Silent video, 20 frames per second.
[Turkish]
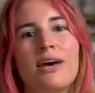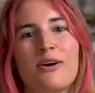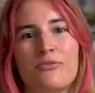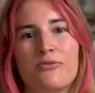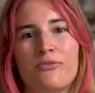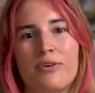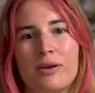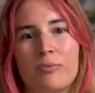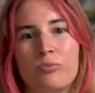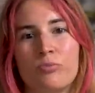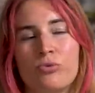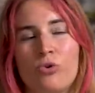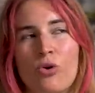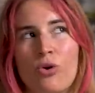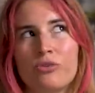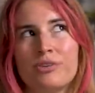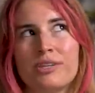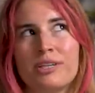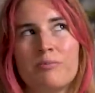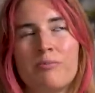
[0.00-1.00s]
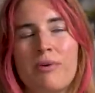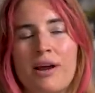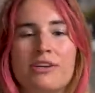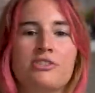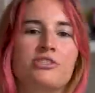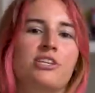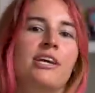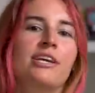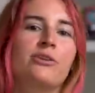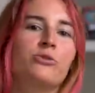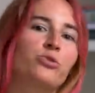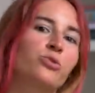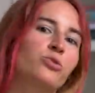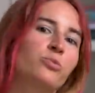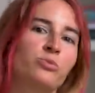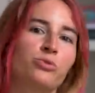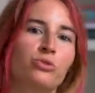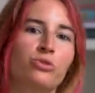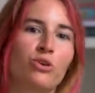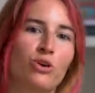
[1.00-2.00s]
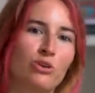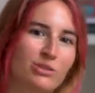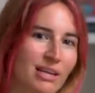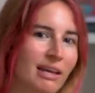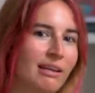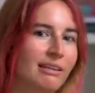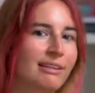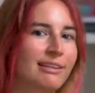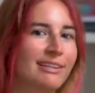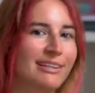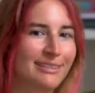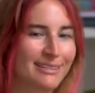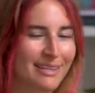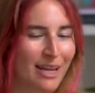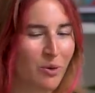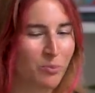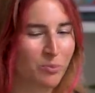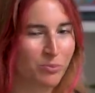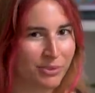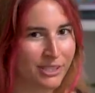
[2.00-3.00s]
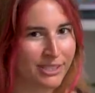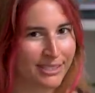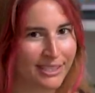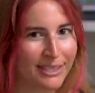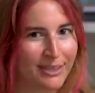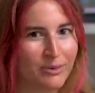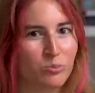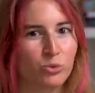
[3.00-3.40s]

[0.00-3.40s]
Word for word: ve bu onların bence en olumlu özelliklerinden biri.